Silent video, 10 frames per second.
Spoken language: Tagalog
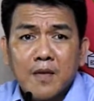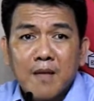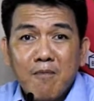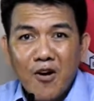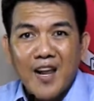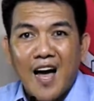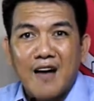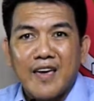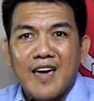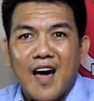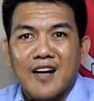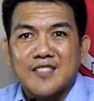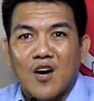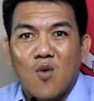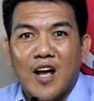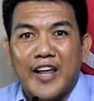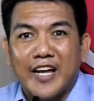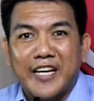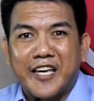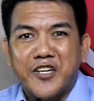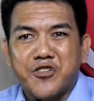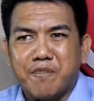mo na ang iyahang tawag anang negation.